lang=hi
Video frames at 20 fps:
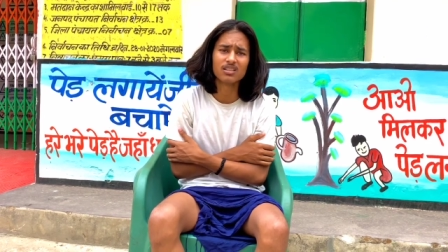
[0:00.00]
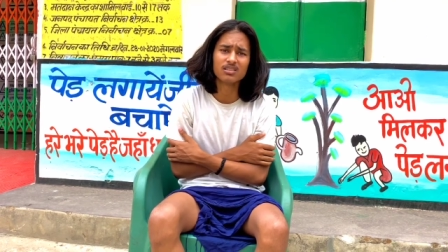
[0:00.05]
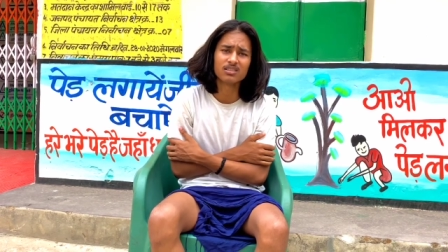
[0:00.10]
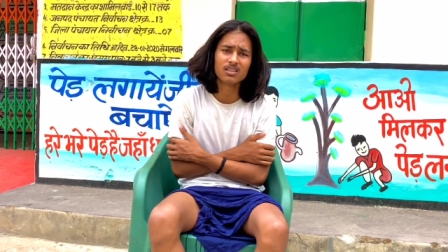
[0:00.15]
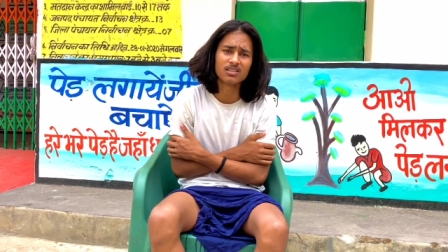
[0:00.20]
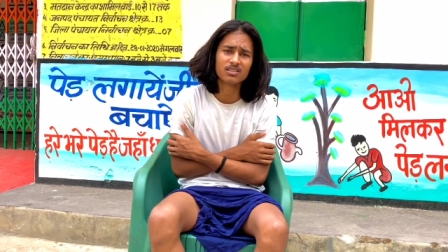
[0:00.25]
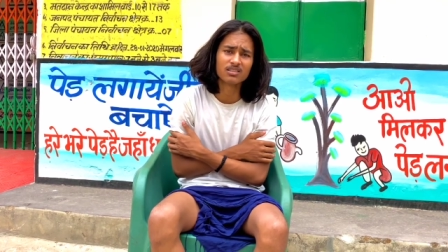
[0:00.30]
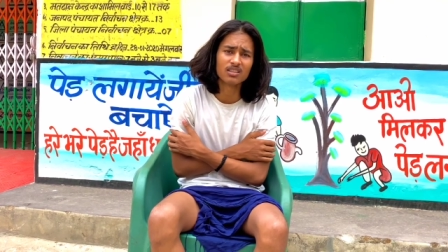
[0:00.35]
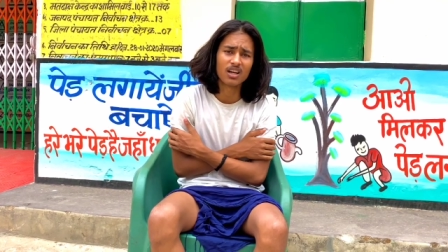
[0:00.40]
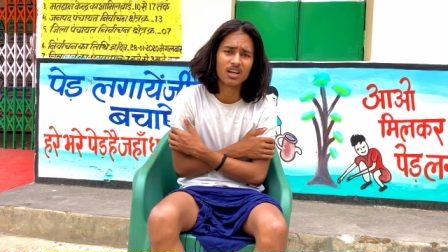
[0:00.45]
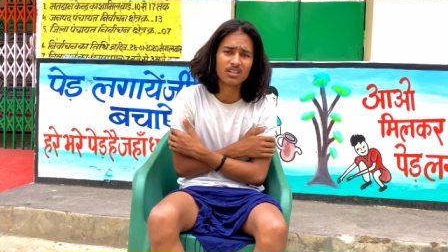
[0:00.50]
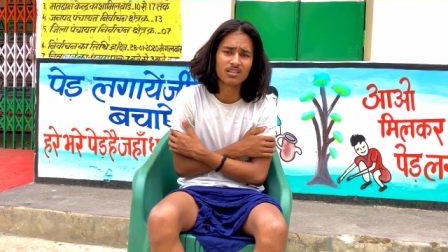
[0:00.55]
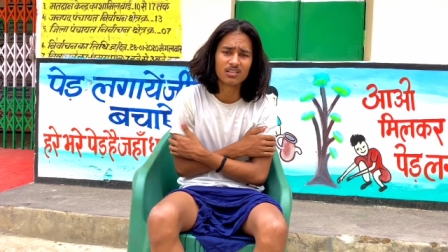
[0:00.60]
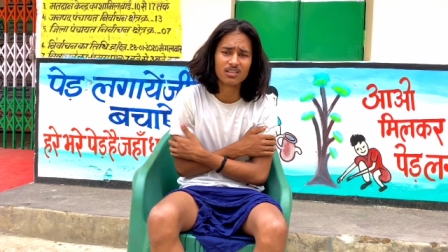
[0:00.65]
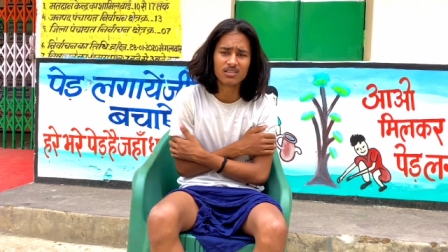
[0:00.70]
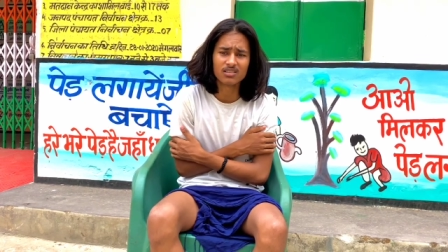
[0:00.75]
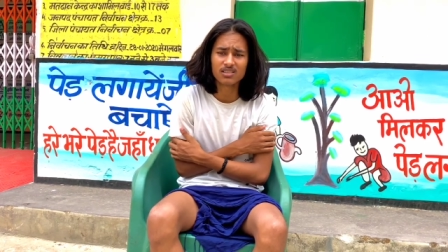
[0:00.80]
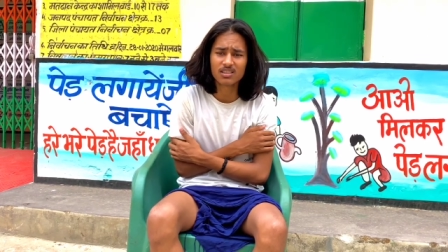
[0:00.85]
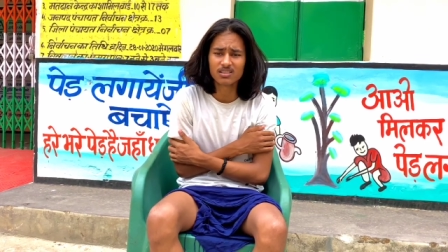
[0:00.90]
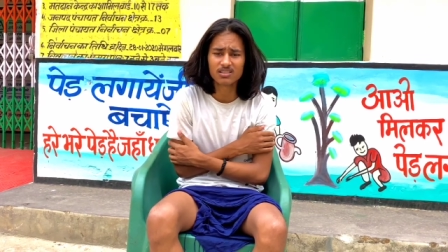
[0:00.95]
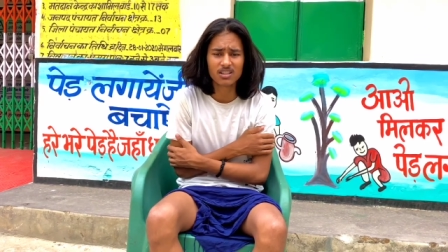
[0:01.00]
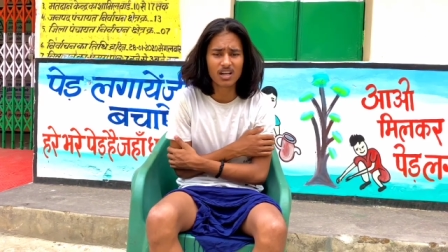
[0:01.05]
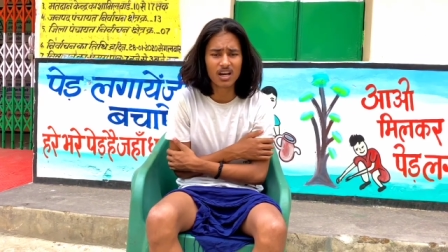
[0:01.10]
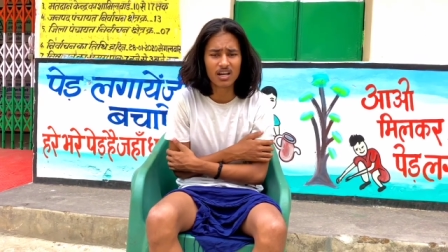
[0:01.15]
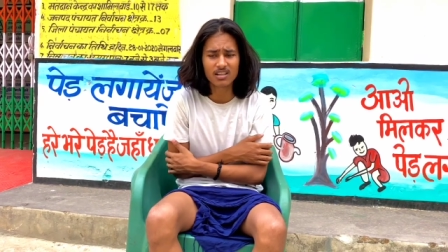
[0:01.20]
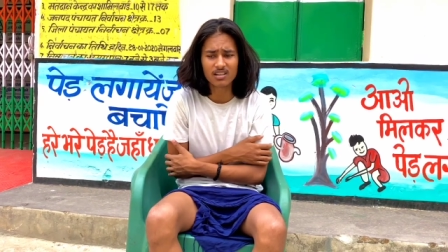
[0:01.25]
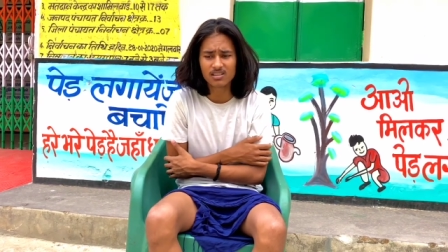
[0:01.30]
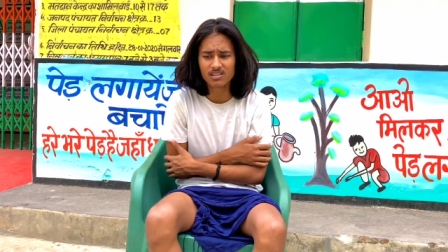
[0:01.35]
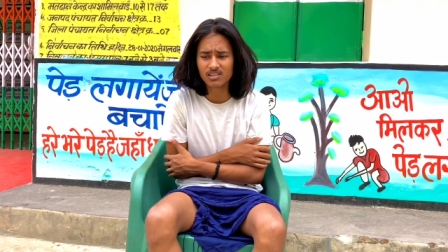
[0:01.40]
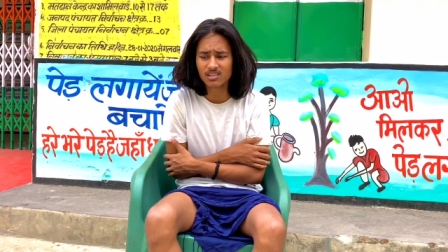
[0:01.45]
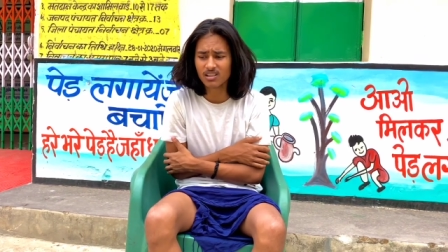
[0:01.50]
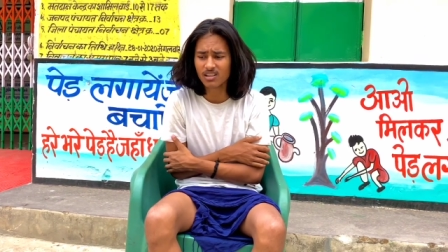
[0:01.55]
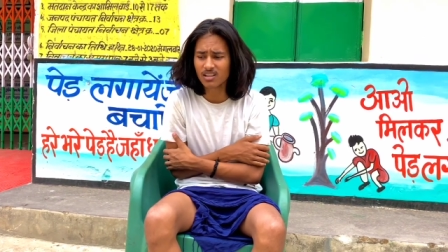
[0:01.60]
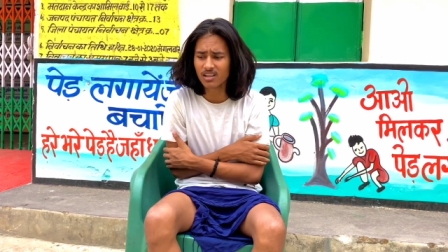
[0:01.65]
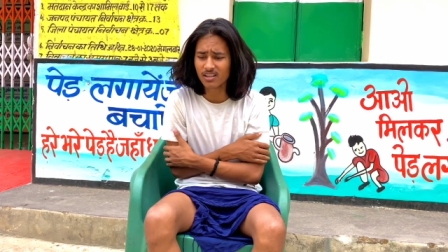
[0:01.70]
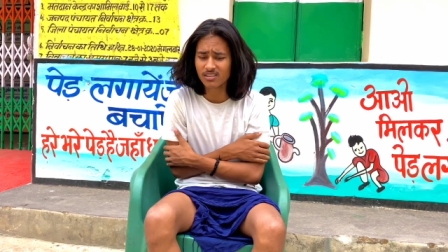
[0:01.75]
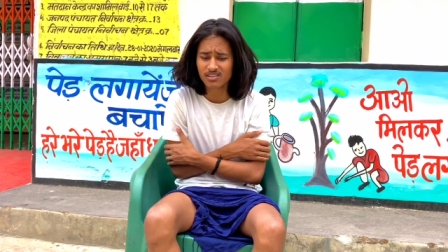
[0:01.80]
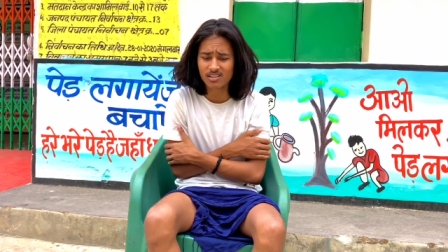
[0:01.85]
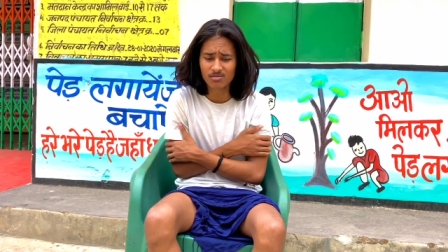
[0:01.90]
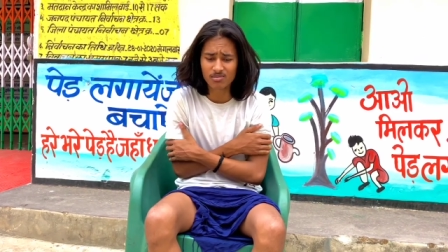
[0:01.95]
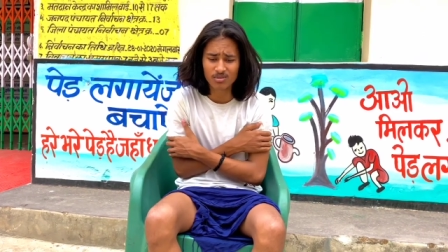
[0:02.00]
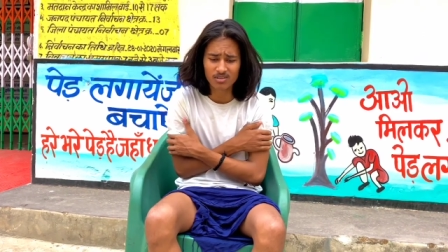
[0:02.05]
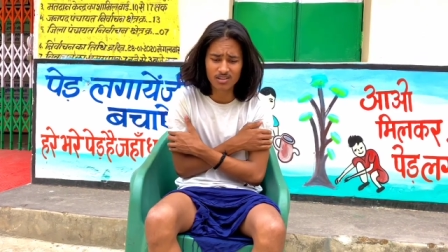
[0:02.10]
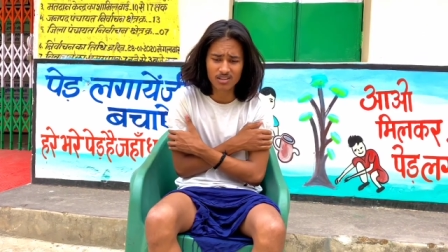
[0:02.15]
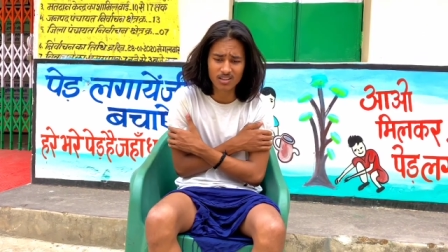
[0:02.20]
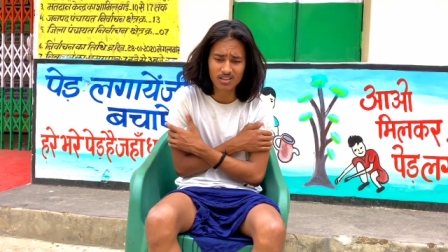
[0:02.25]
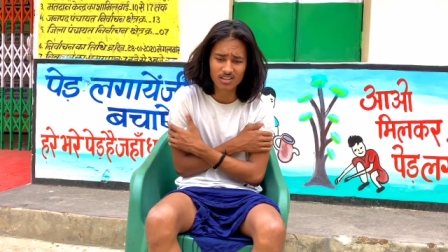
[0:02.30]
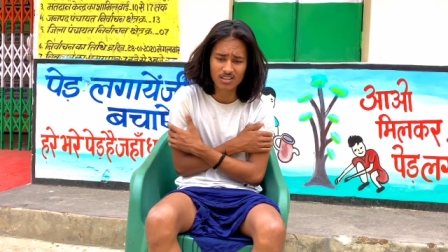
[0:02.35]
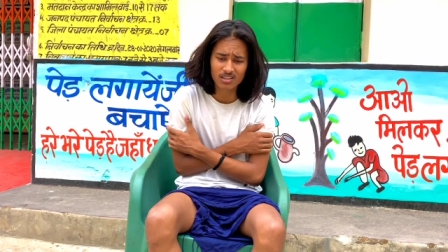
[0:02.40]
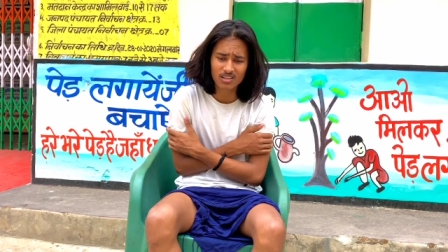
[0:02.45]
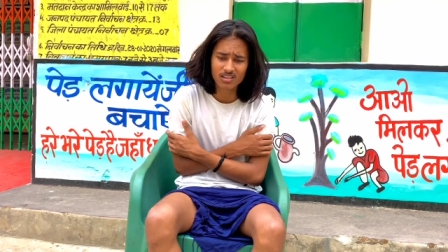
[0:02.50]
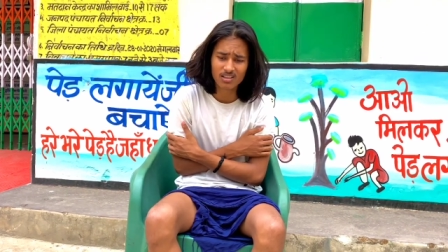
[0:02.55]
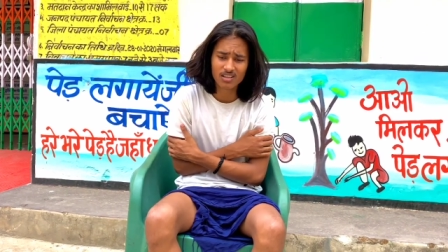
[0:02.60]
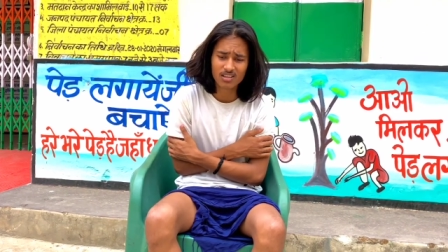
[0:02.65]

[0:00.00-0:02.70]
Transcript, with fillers: इसके साथ इसके सहारे जिंदगी कैसे बीतेगी